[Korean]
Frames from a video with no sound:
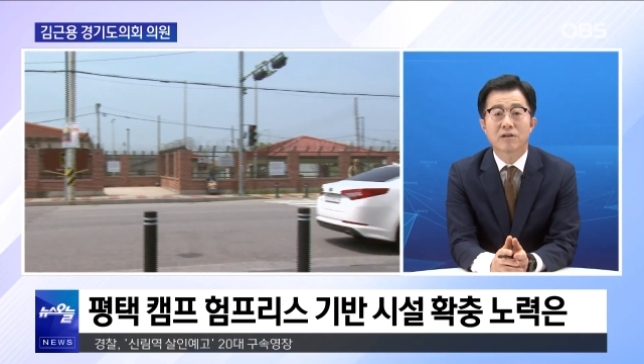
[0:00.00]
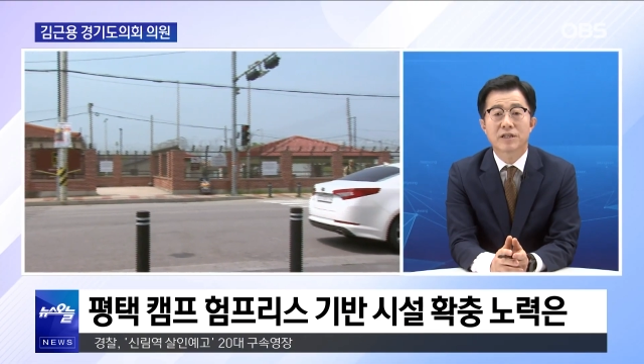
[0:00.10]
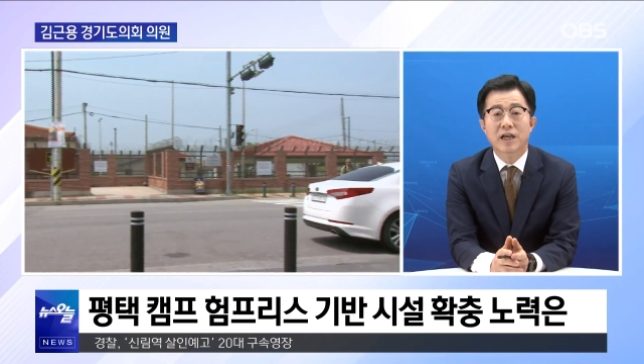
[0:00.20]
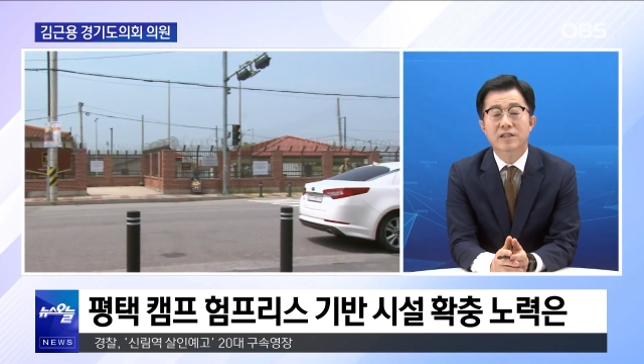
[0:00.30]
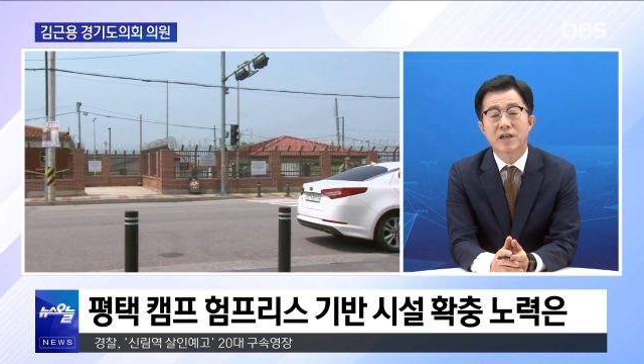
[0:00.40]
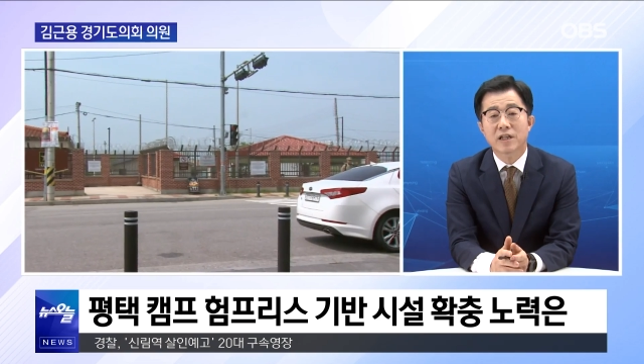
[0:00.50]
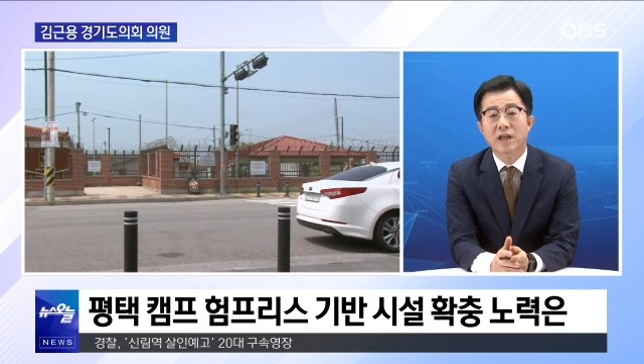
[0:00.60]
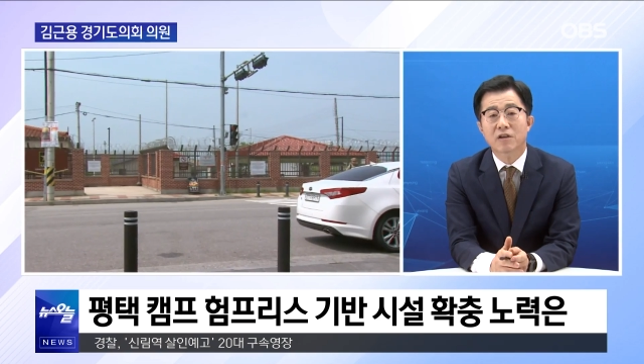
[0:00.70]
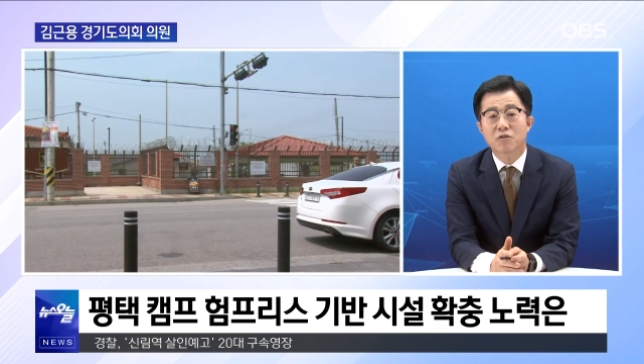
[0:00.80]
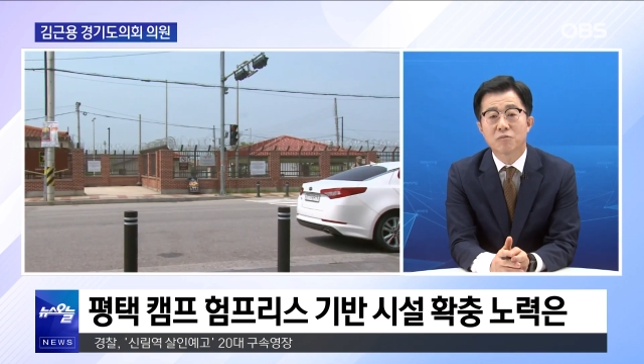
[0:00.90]
세계
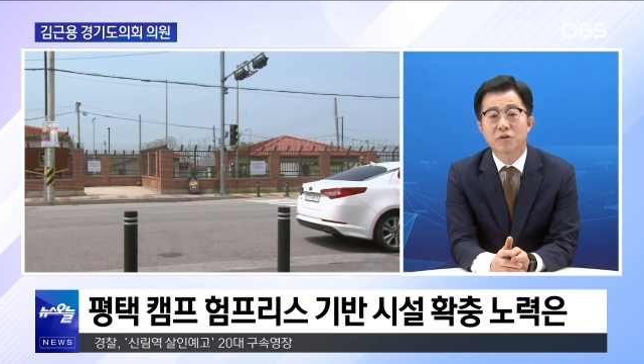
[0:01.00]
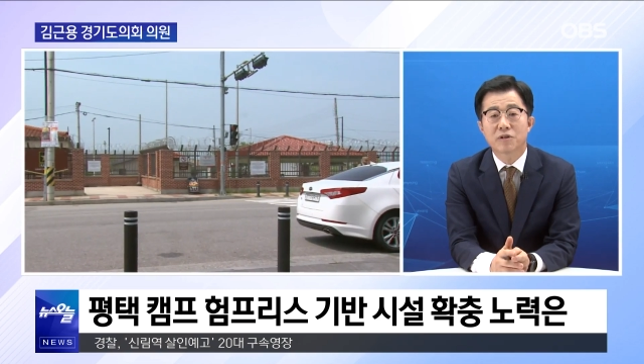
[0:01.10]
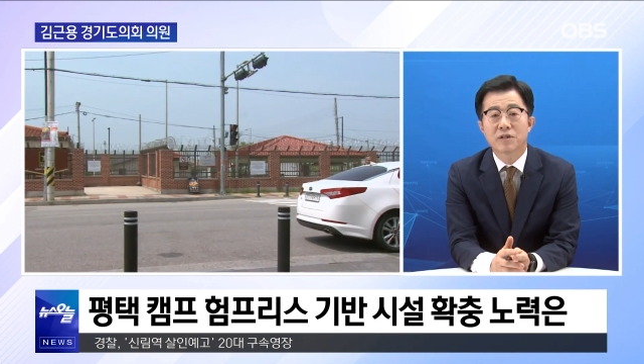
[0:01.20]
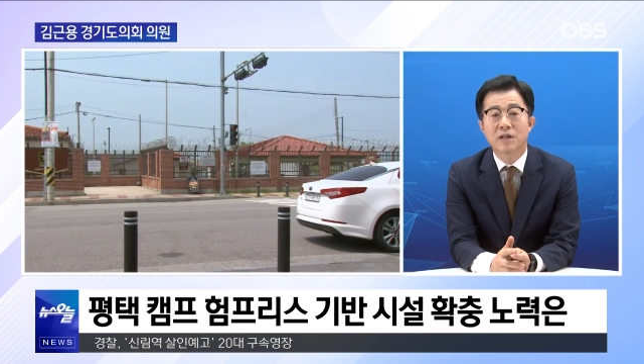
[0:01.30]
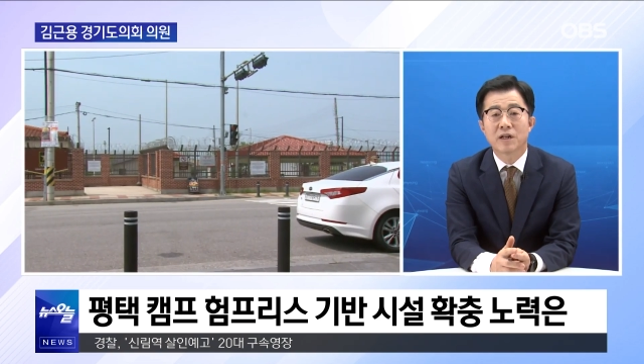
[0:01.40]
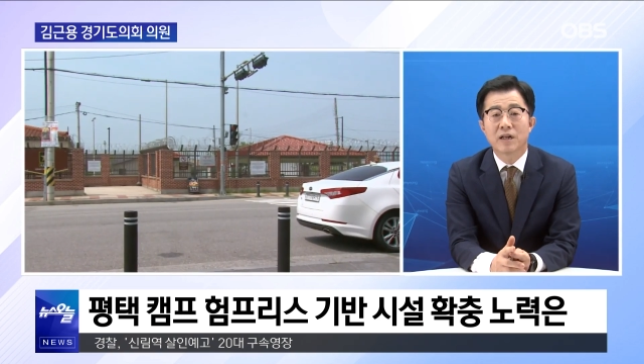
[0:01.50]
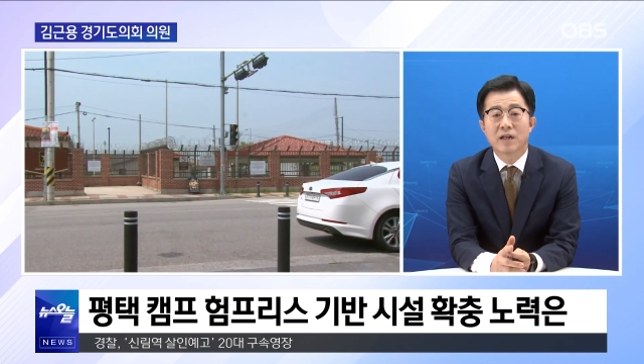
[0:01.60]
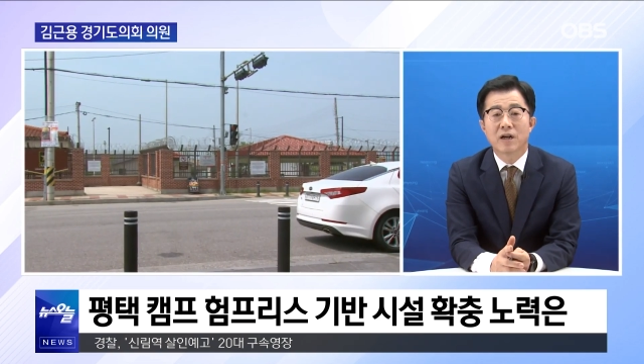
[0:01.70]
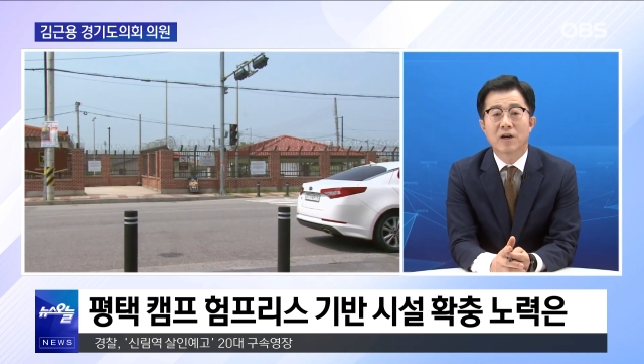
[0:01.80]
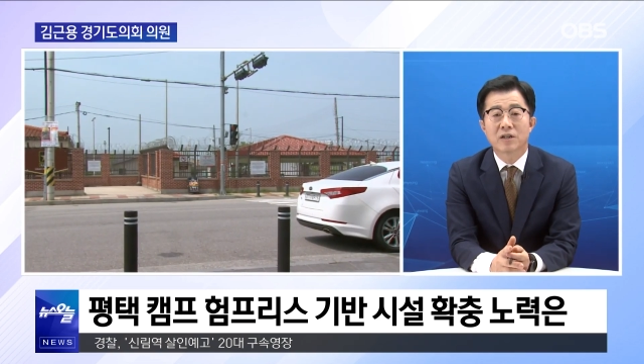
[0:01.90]
최대의 규모를
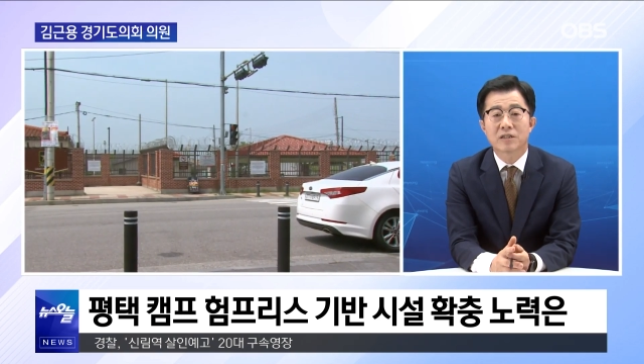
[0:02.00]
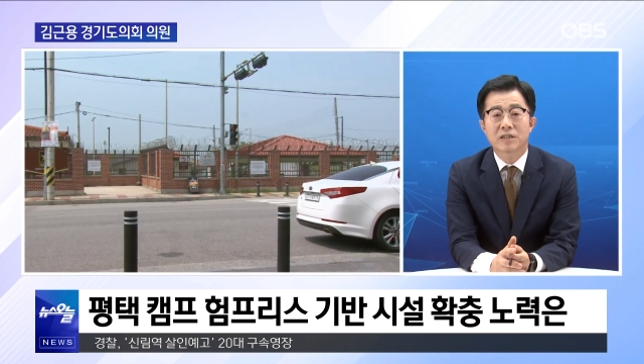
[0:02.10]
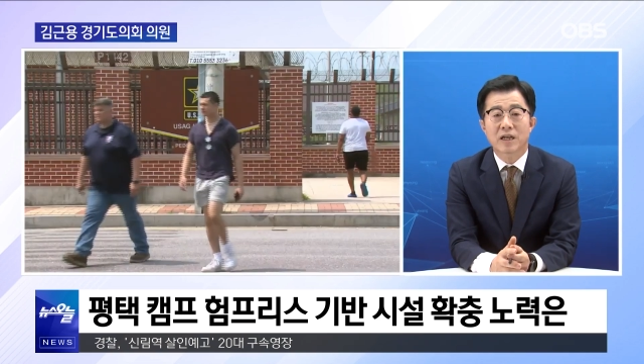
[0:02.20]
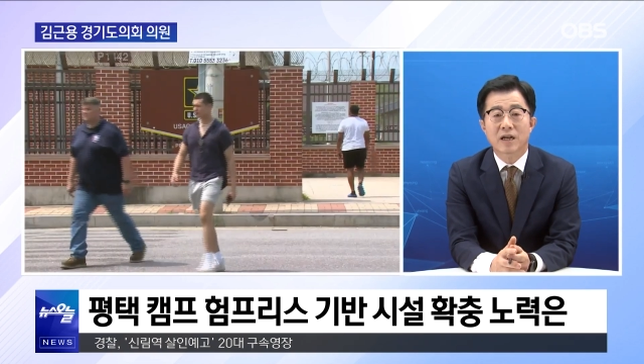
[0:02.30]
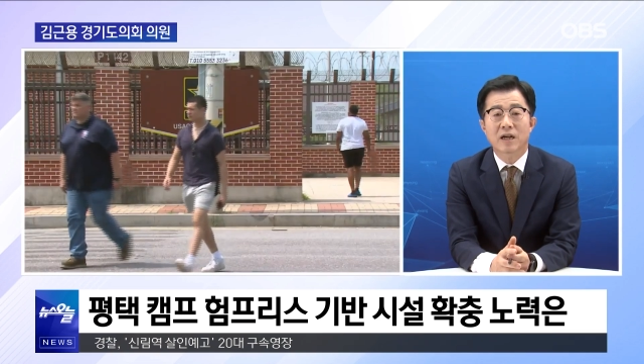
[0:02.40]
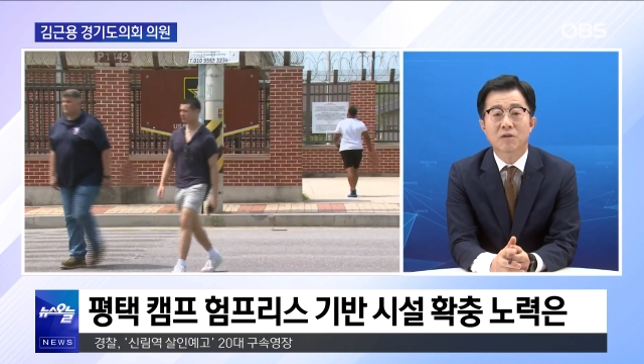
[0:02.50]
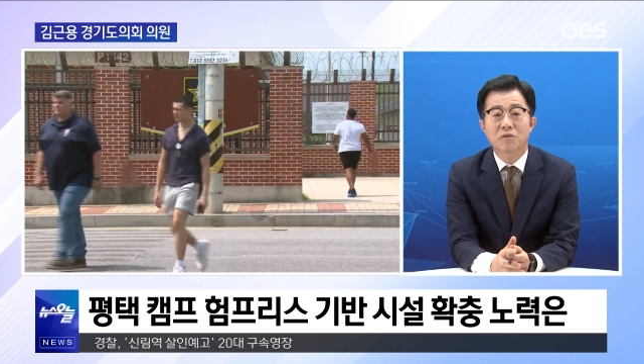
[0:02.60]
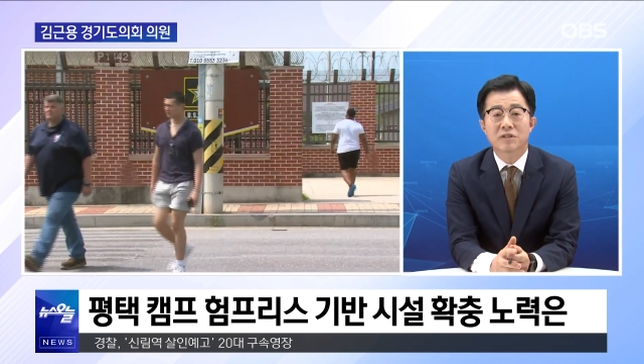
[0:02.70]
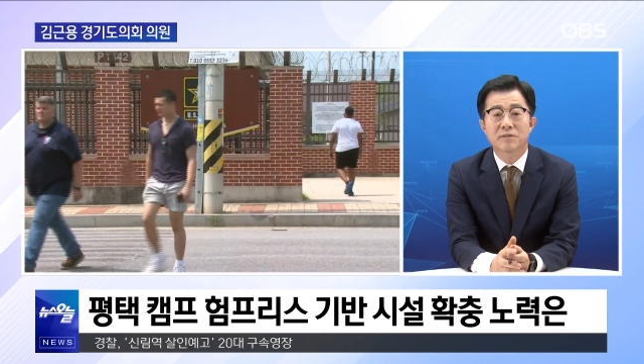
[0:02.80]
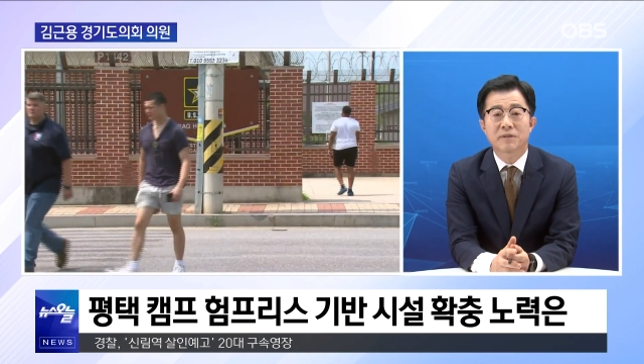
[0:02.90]
어, 자랑하고
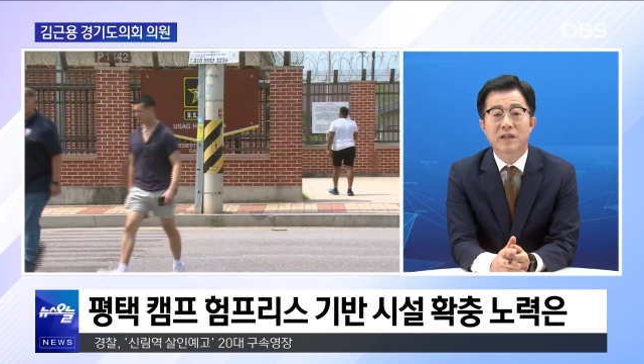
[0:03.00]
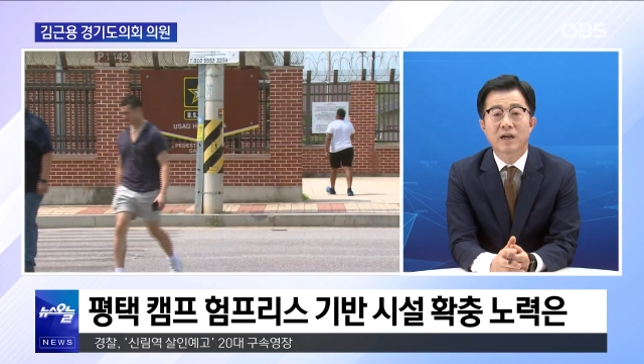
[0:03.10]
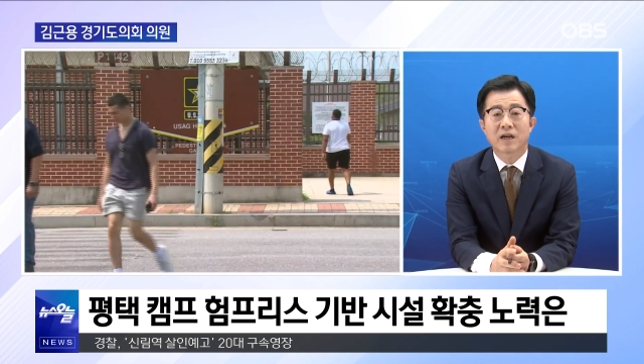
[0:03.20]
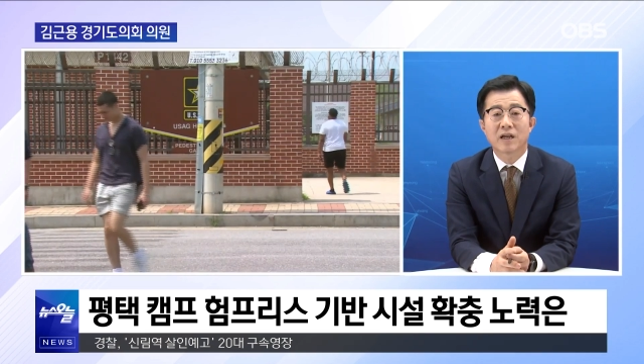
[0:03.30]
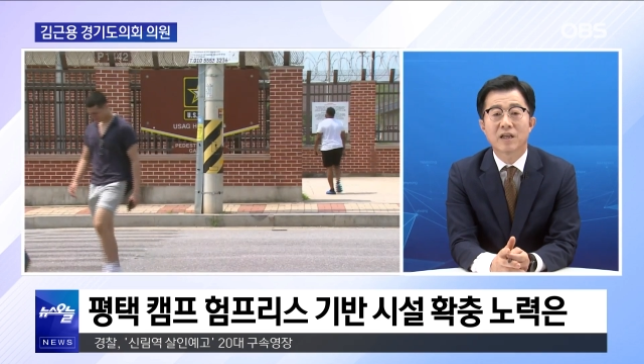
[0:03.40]
있습니다.